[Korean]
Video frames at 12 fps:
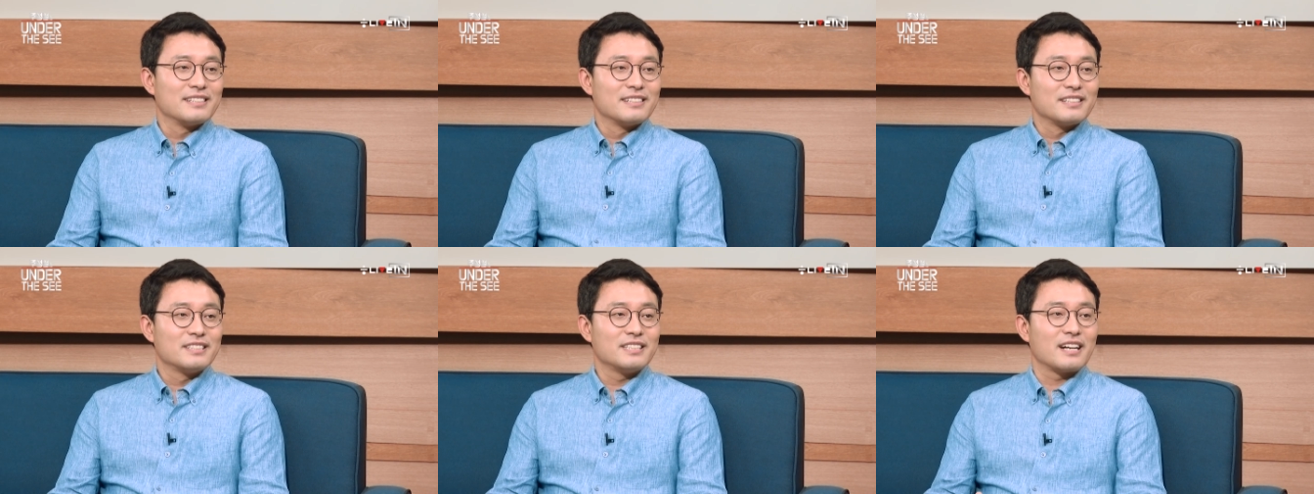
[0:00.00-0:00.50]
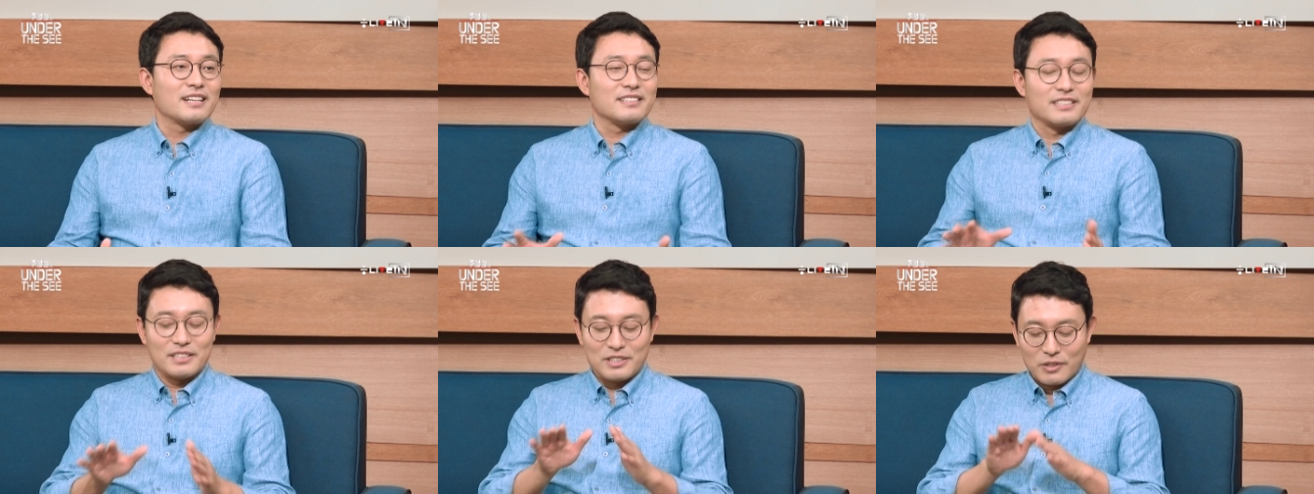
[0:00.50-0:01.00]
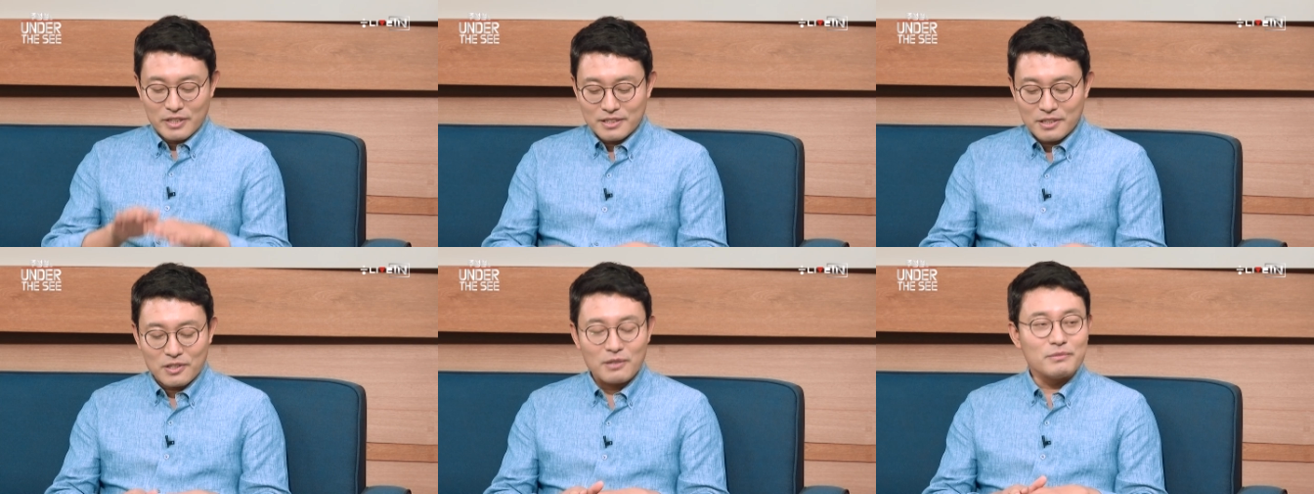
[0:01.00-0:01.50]
그냥
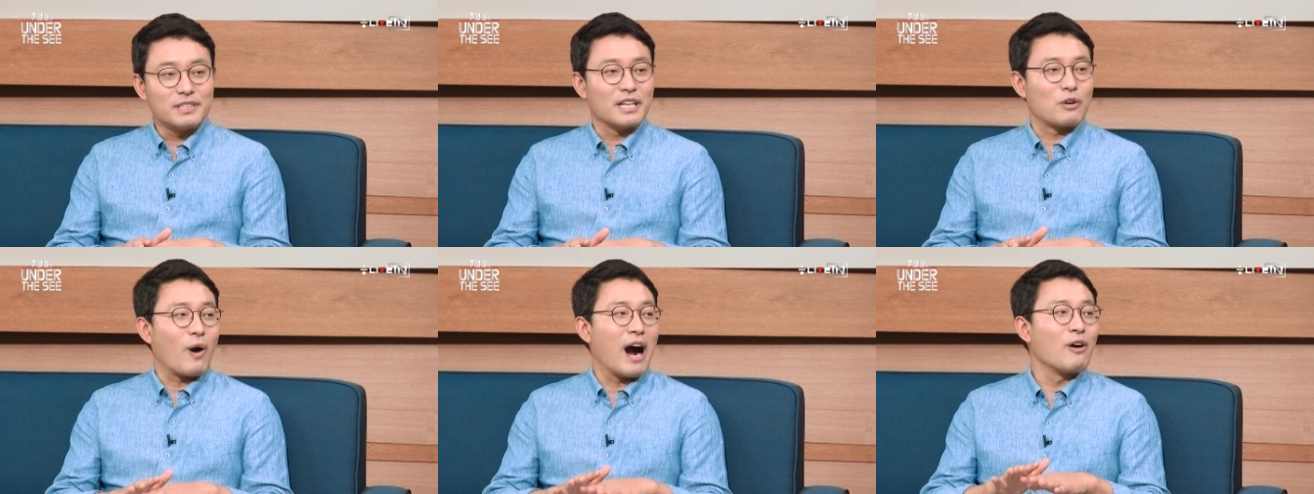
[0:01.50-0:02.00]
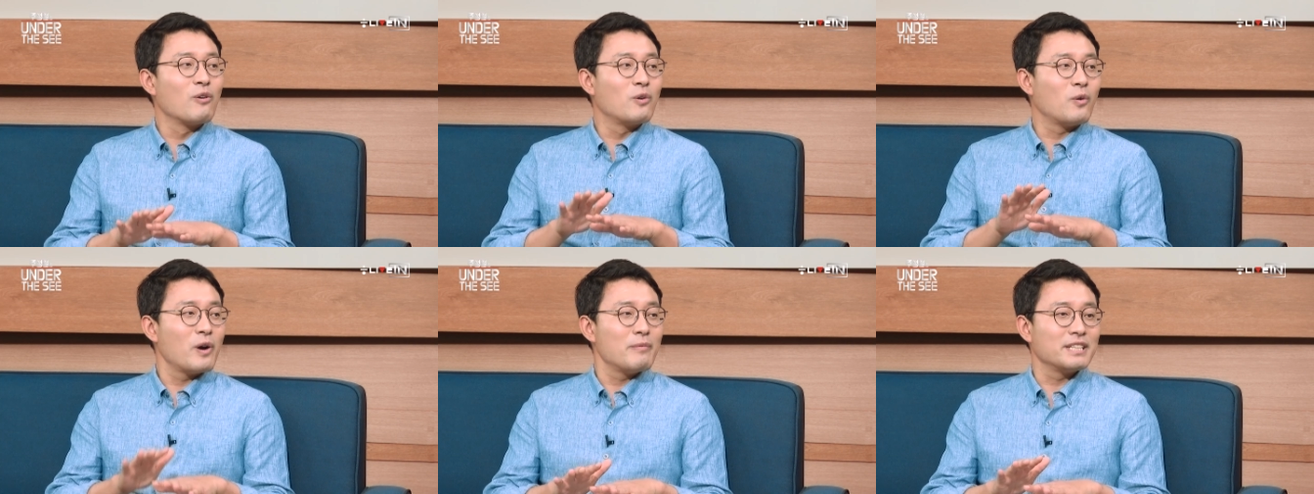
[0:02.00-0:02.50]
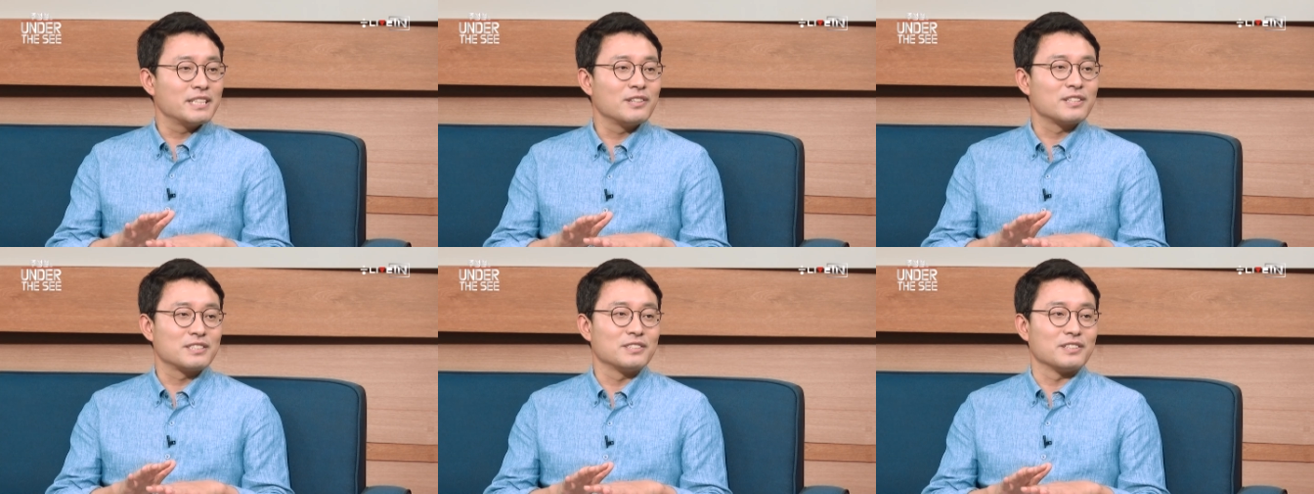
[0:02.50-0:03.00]
여기처럼 광고에만
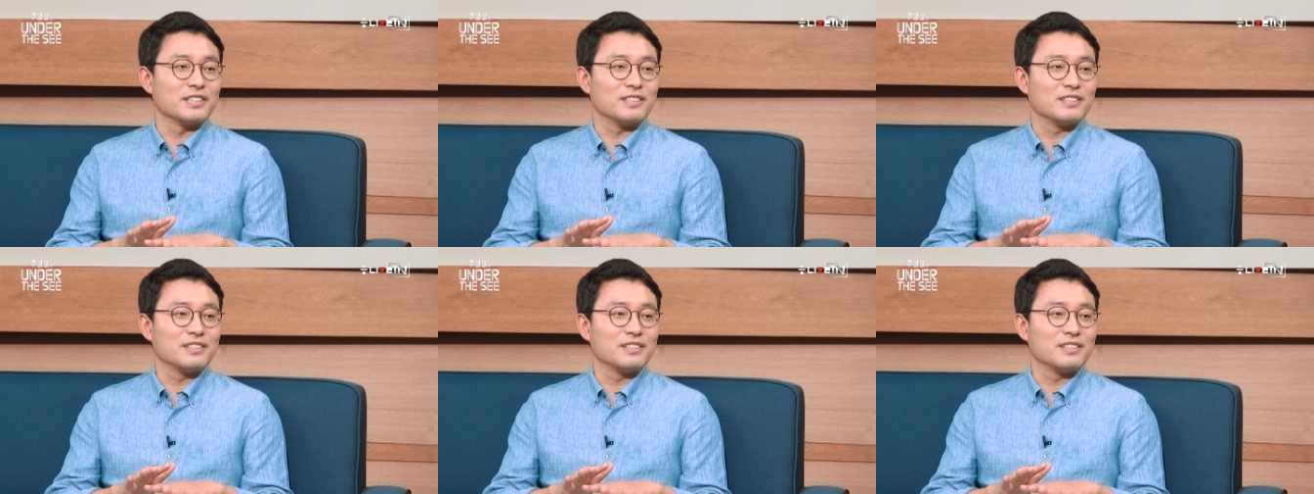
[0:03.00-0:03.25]
신경을 쓰는 거예요.